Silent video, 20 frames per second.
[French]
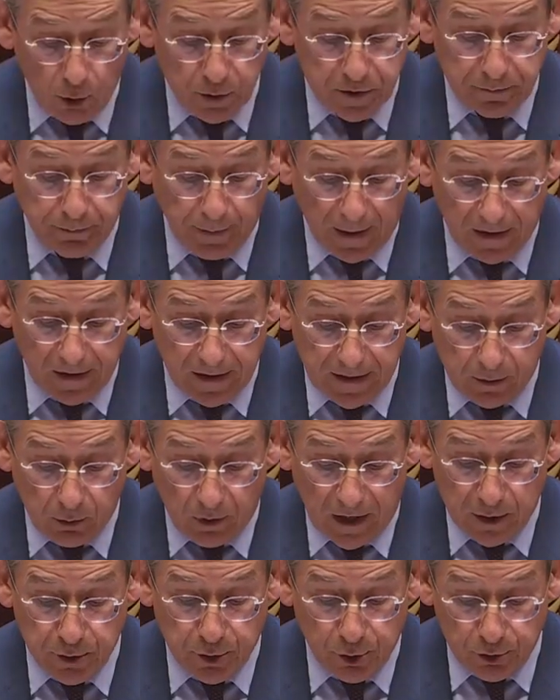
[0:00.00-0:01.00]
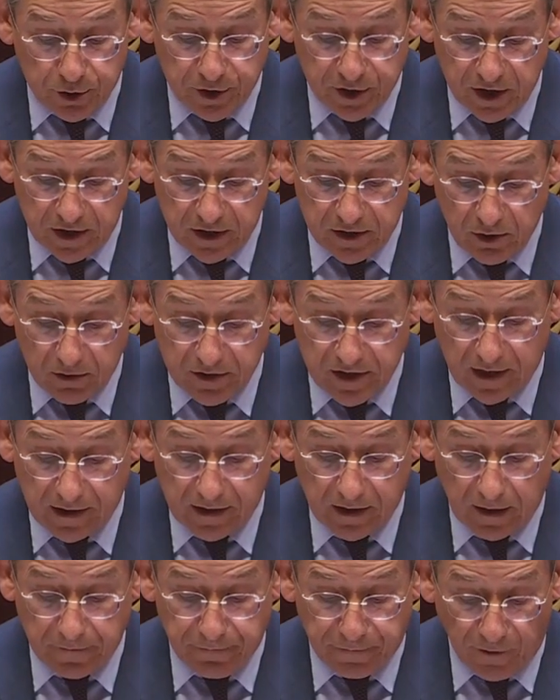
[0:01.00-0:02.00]
n'ose parler de la justice de
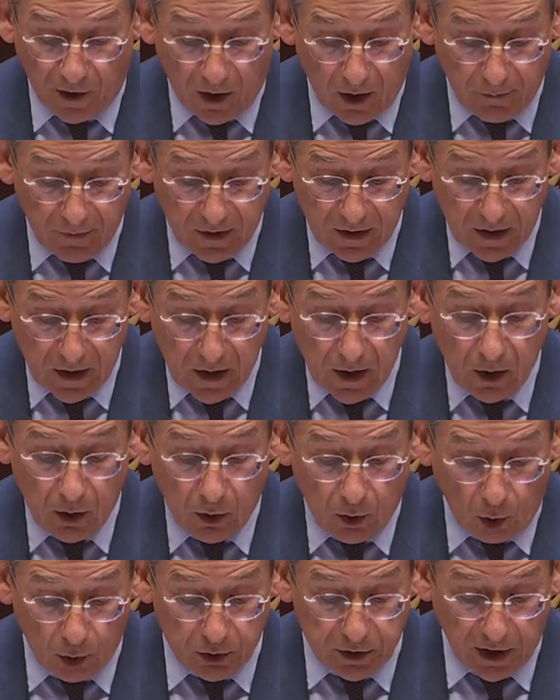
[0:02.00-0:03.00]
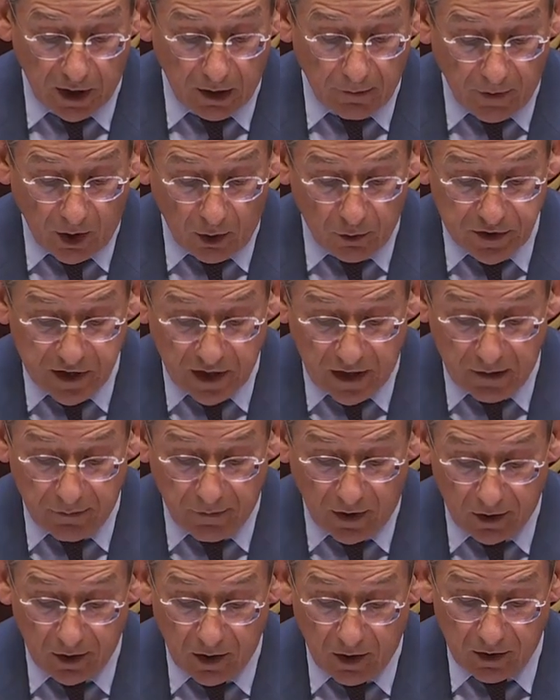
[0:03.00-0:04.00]
cette réforme, contrairement aux
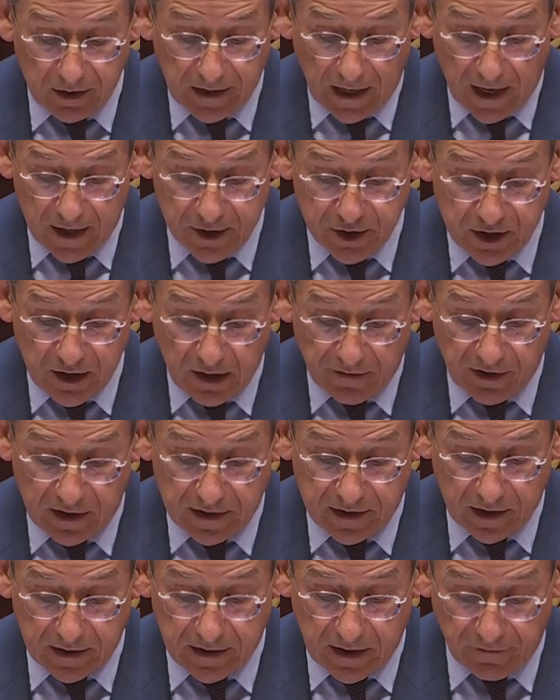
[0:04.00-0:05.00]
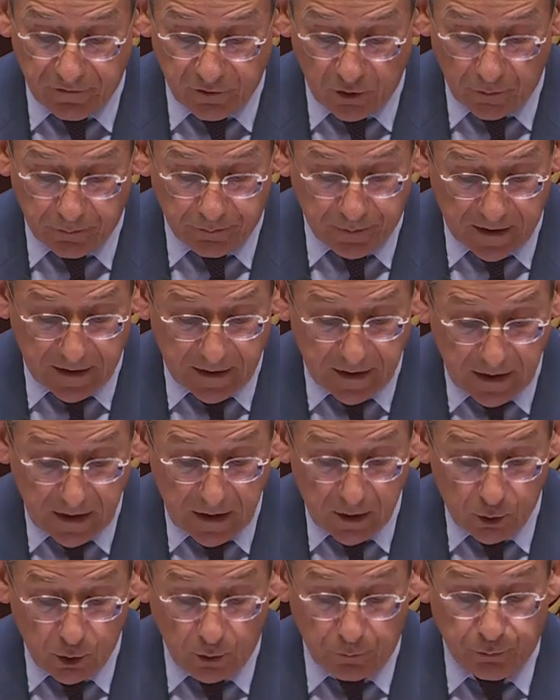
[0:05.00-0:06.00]
éléments de langage qui avaient été développés
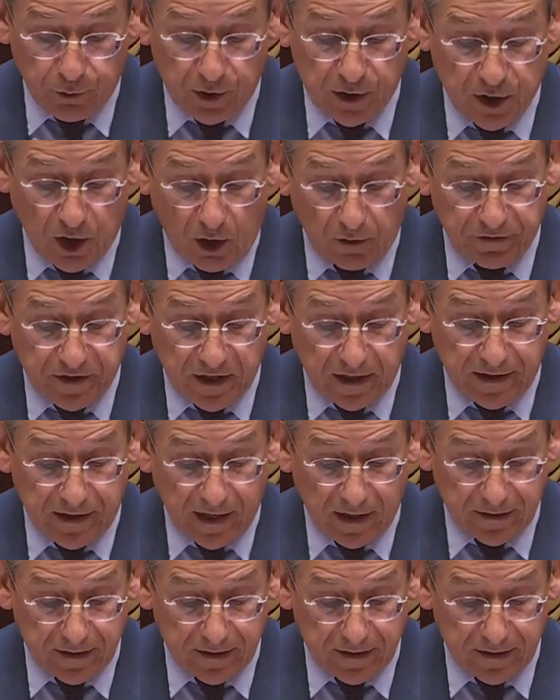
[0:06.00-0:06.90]
depuis janvier